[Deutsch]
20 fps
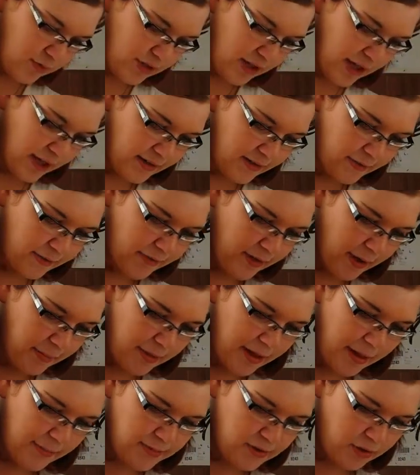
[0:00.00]
nur in einer anderen
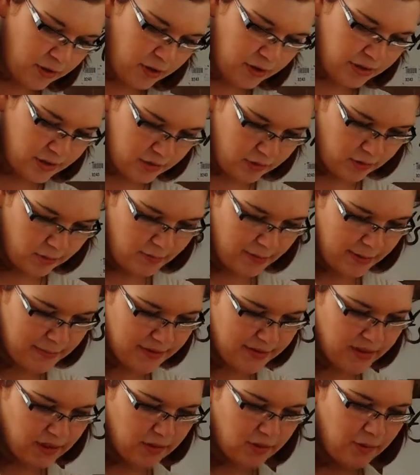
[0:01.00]
Farbe, habe ich heute nochmal
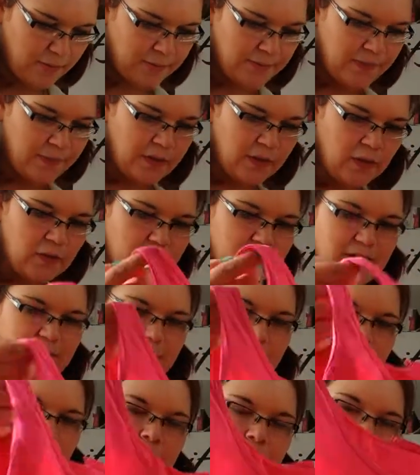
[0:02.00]
mitgenommen. Und
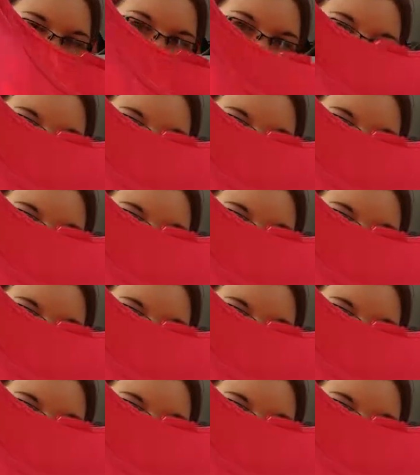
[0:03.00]
zwar